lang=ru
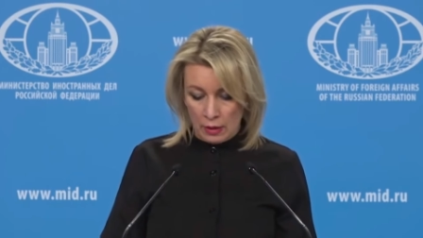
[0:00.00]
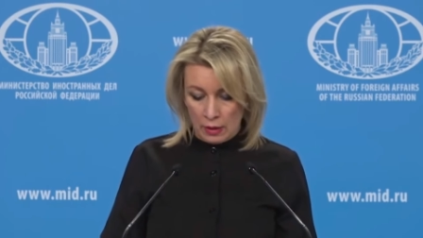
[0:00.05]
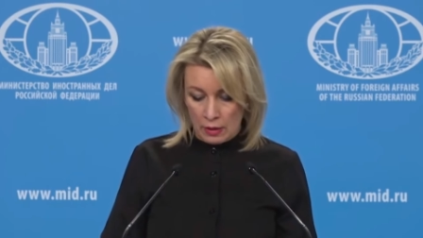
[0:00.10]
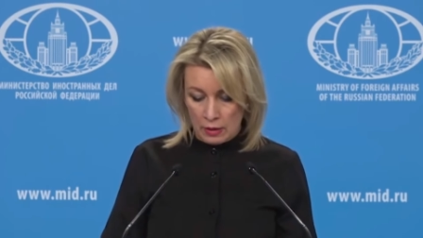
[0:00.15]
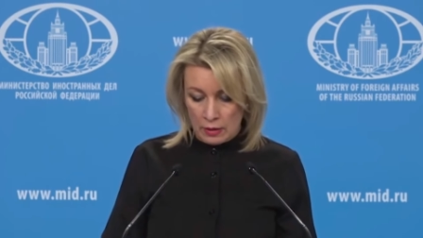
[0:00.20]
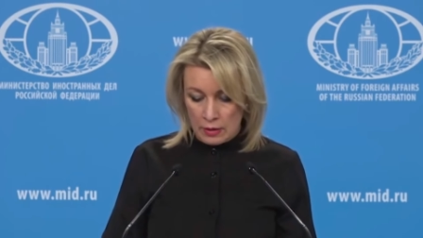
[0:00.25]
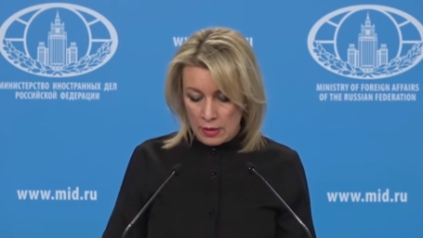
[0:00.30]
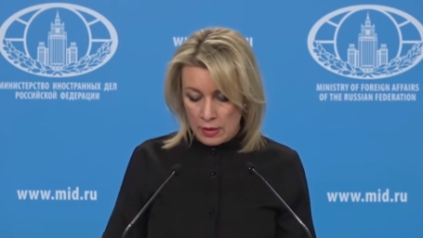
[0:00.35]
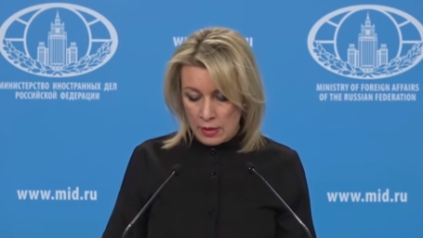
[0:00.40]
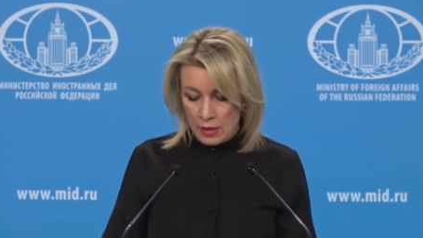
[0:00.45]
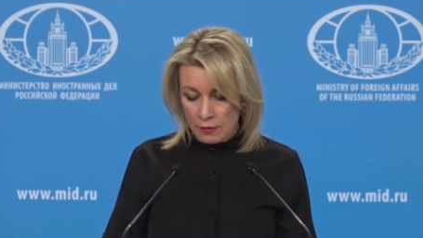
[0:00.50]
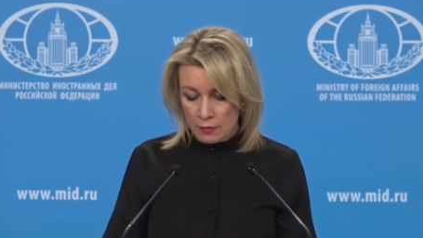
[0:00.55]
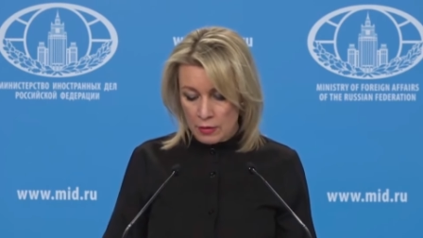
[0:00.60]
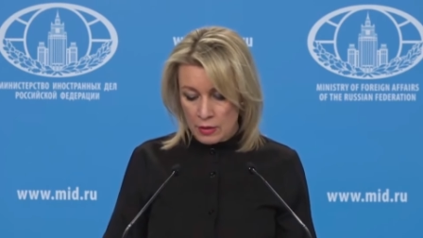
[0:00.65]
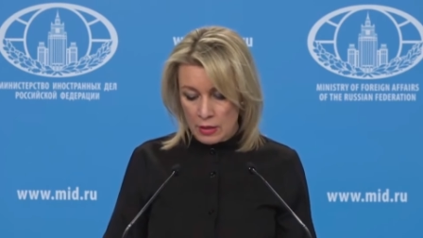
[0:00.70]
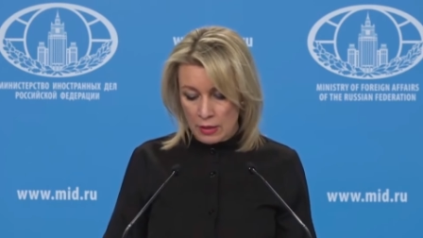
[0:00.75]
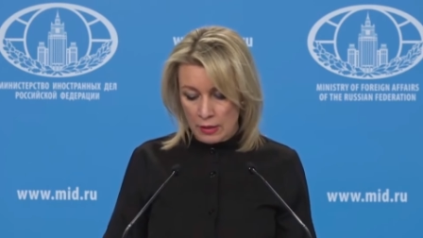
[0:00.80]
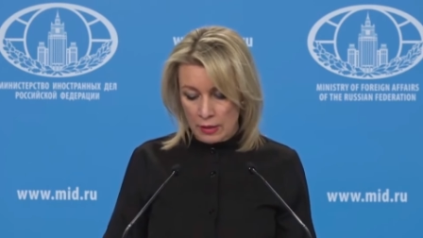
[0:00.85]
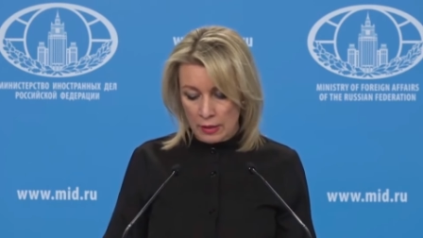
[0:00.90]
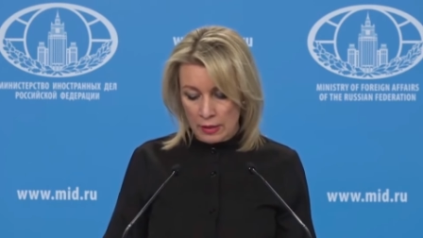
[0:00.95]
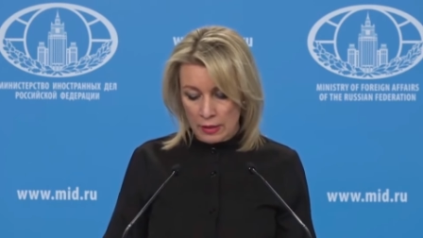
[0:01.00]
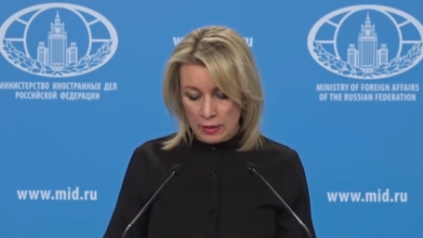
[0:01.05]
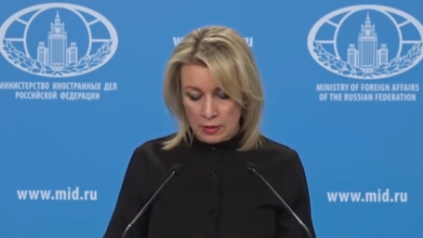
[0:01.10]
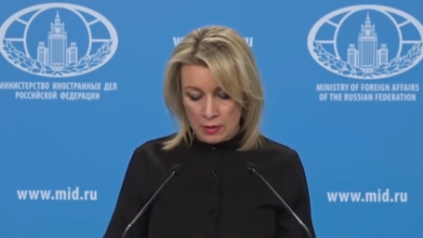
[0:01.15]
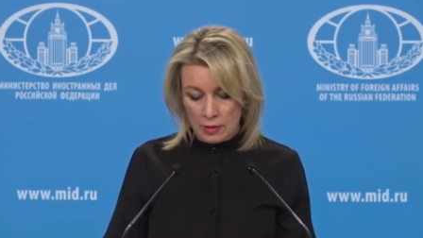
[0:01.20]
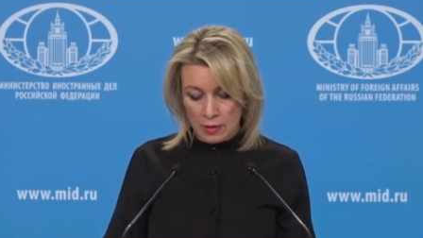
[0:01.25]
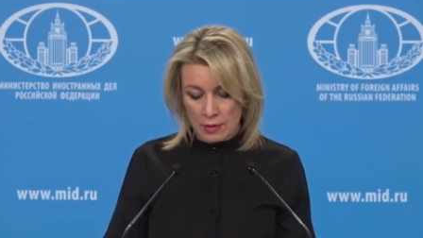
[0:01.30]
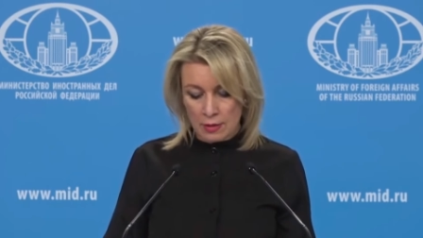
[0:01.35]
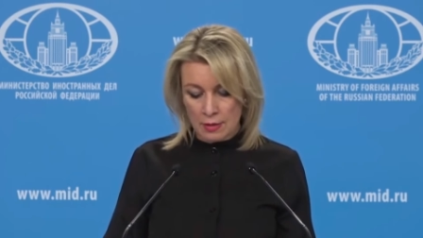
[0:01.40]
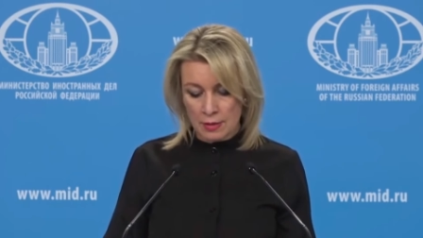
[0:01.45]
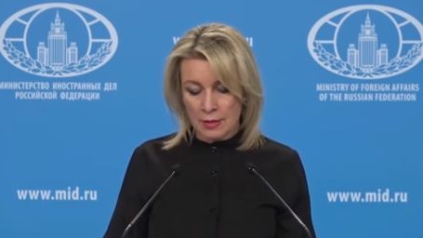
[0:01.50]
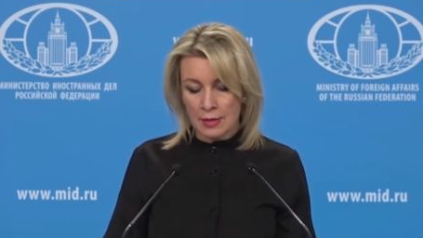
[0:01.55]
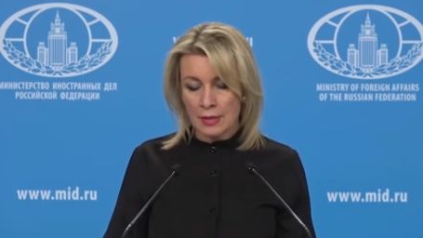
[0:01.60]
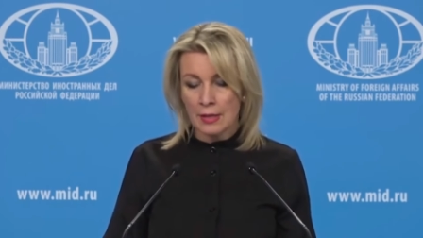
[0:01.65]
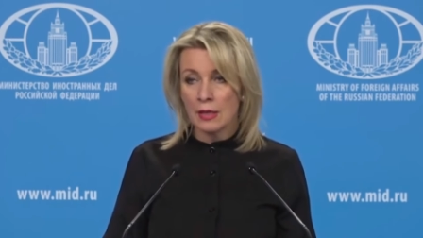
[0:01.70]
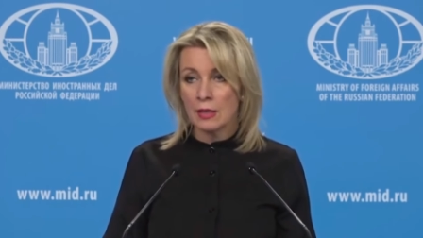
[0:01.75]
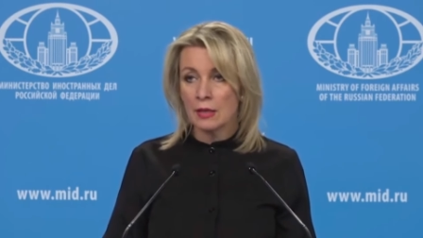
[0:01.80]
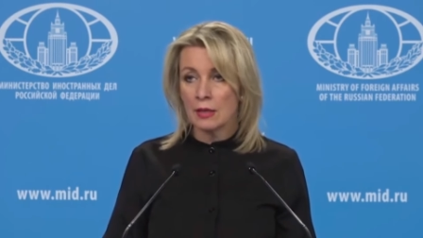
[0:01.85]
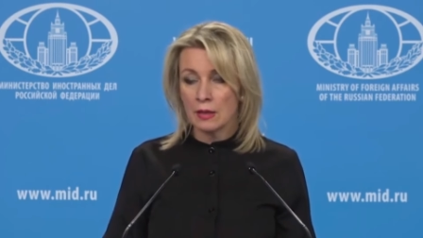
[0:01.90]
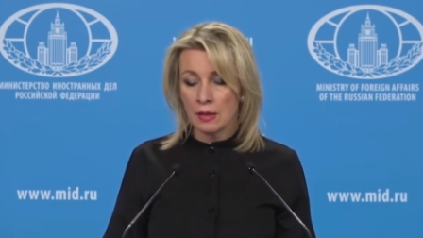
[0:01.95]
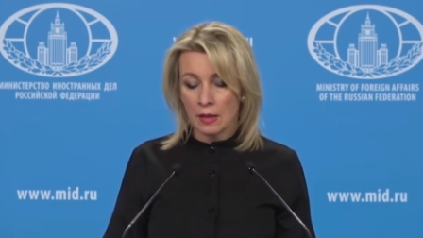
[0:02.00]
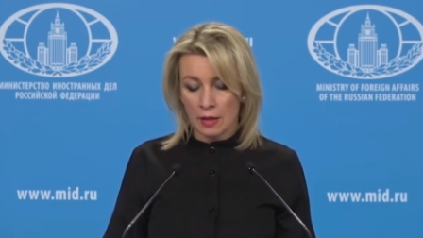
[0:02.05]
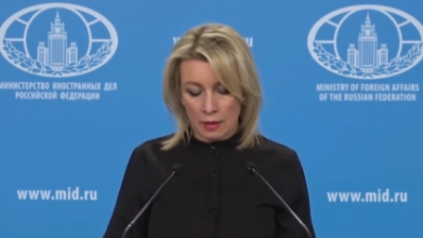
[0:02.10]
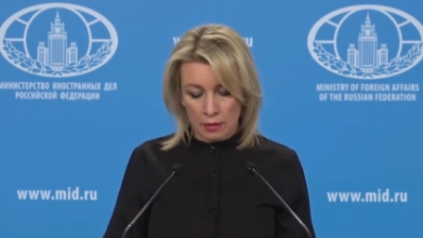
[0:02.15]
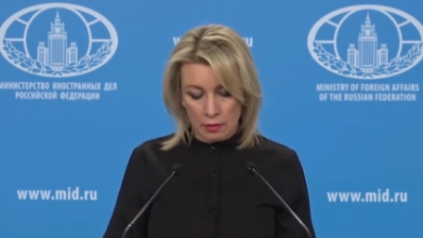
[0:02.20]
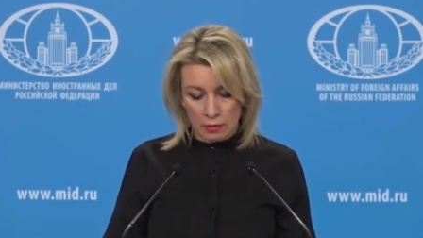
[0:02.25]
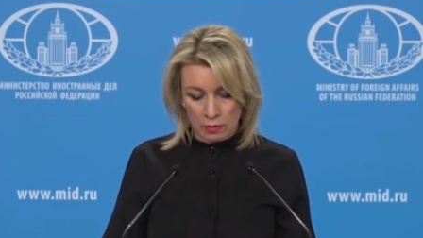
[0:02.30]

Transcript: Российские официальные лица никогда